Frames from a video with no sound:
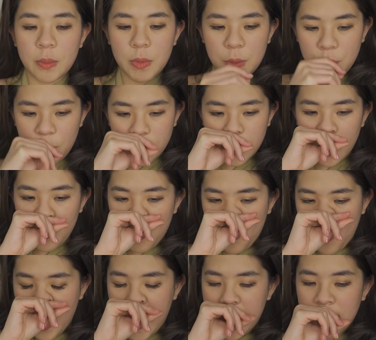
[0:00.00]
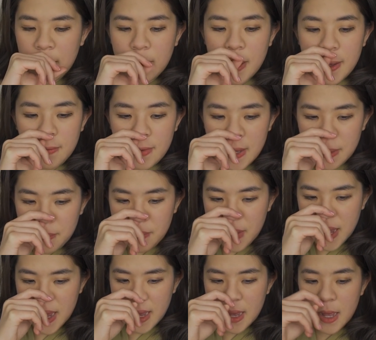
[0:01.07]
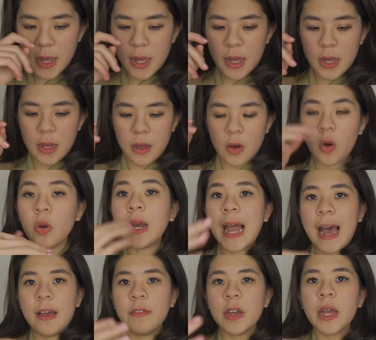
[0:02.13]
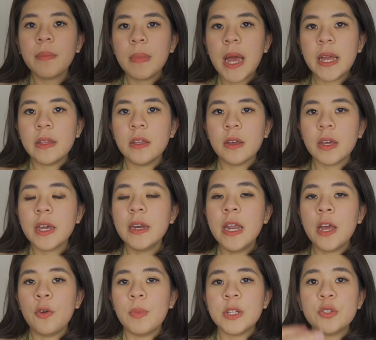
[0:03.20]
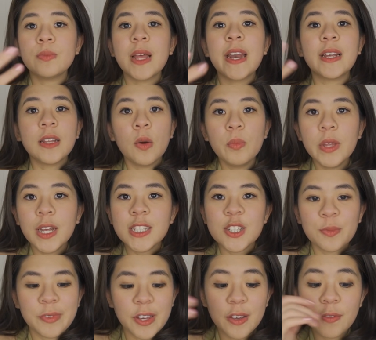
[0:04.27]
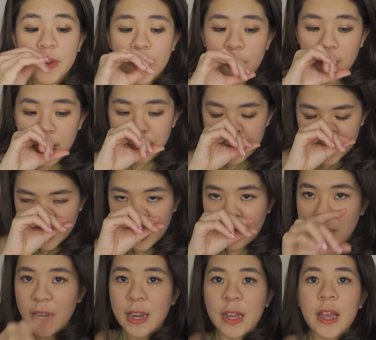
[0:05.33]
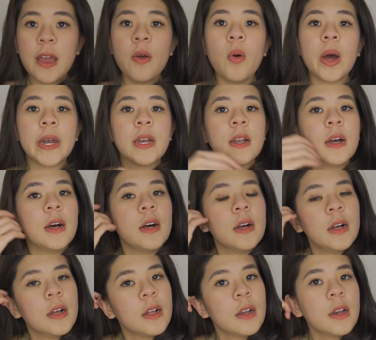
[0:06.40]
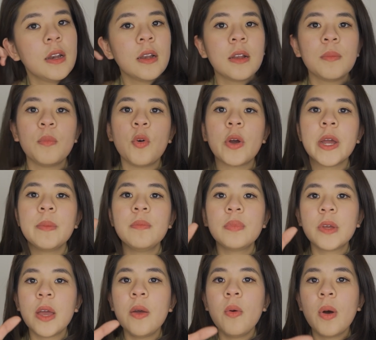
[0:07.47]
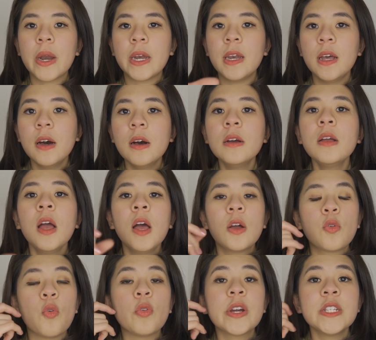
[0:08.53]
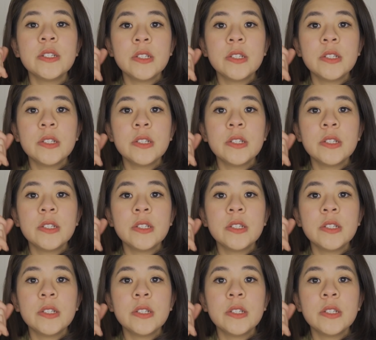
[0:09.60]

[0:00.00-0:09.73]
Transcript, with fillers: thì mình muốn thông qua những cái việc mà uh, ôn lại với các bạn những cái điều mà chúng ta đã thống nhất trong những cái video clip trước đầu tiên là kế hoạch uh, một cái kế hoạch lớn của cái